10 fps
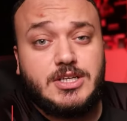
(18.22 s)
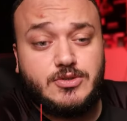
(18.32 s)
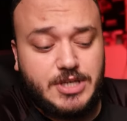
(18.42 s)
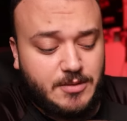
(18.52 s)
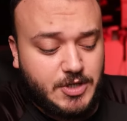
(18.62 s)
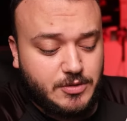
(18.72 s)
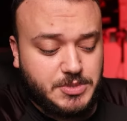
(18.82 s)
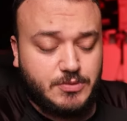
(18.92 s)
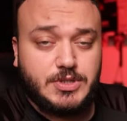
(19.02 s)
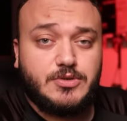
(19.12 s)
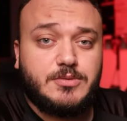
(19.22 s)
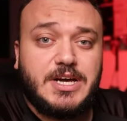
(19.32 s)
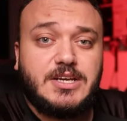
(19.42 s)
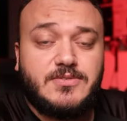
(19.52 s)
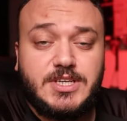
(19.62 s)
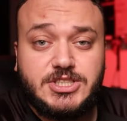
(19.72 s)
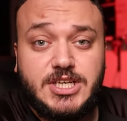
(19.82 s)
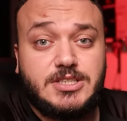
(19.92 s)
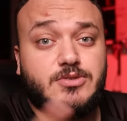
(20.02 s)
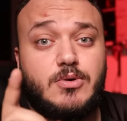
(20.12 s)
ليو كامل لانهم زودوني بهاي
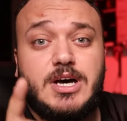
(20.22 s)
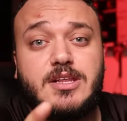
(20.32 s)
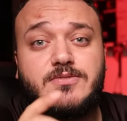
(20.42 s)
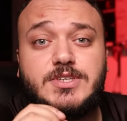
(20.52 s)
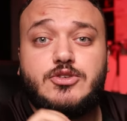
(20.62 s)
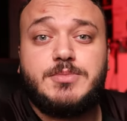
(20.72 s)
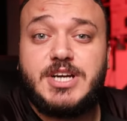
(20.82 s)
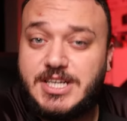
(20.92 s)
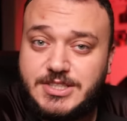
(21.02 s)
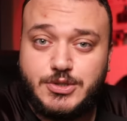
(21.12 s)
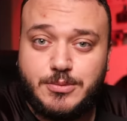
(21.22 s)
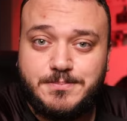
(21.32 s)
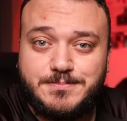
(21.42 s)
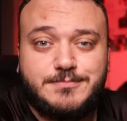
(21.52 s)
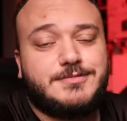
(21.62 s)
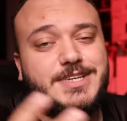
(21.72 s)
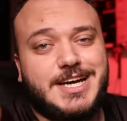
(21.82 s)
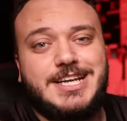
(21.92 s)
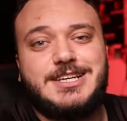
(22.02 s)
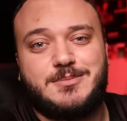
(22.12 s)
الفلاشات وهذا الفيديو برعايتهم خلينا